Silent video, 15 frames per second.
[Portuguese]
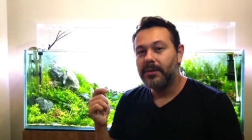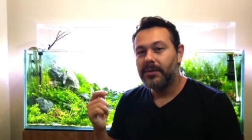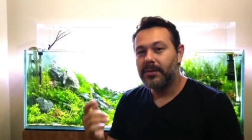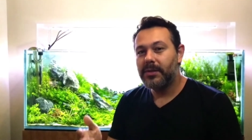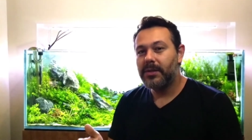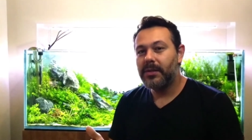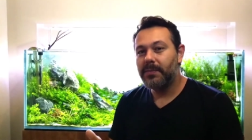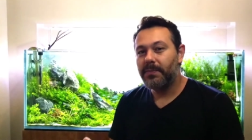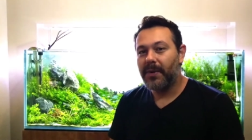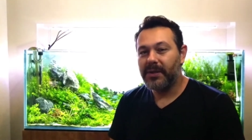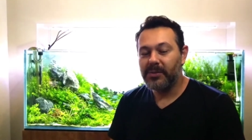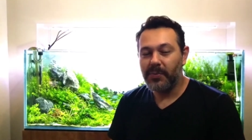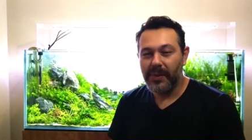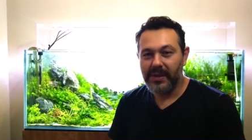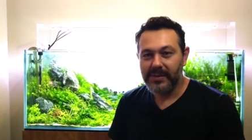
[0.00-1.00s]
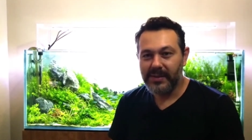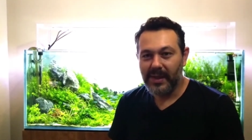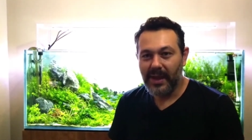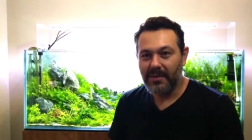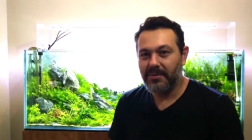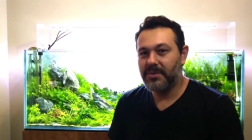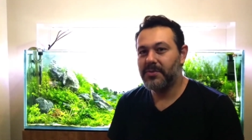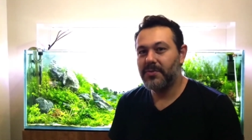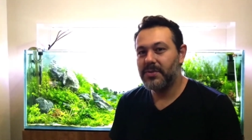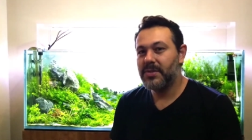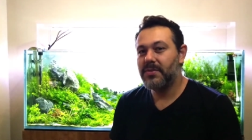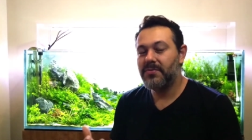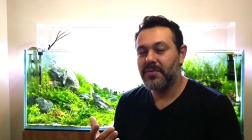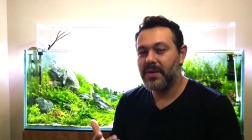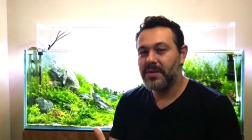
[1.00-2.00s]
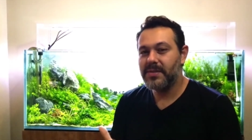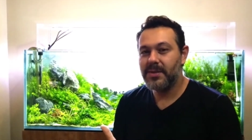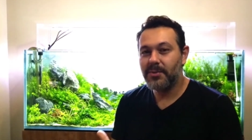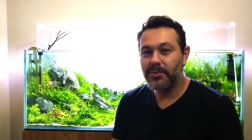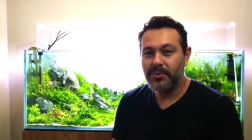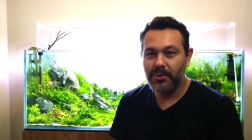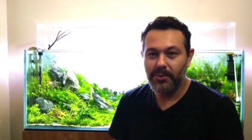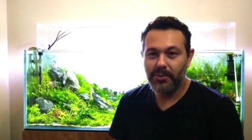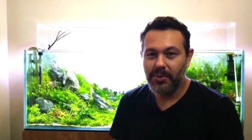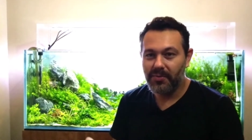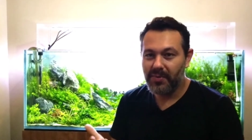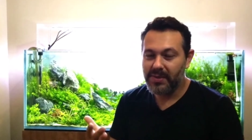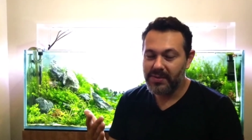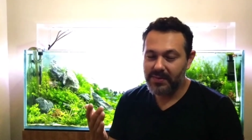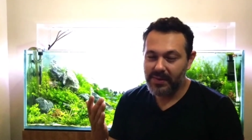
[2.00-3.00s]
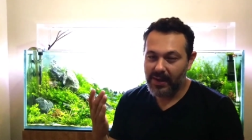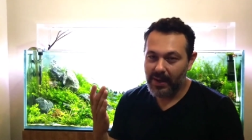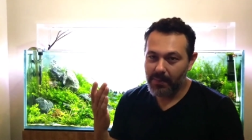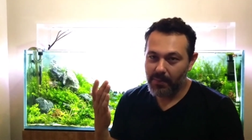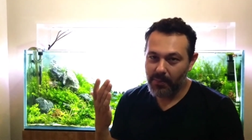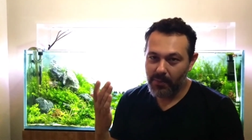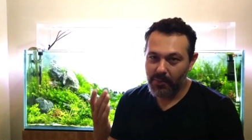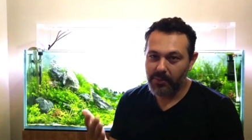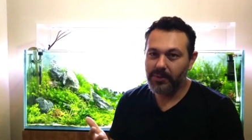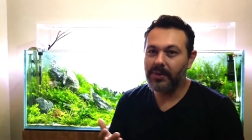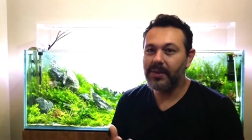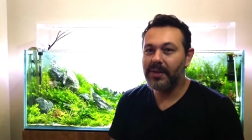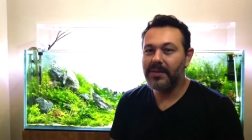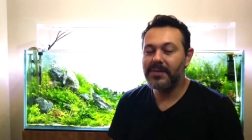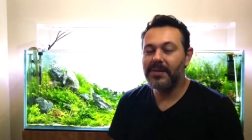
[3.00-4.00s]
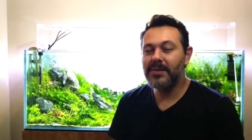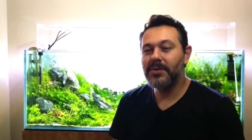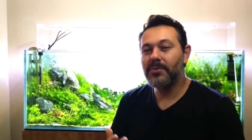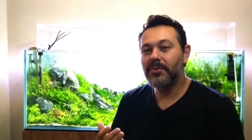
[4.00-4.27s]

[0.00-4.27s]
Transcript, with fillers: de participar dessa live, de você ver esse conteúdo que vai ficar muito interessante,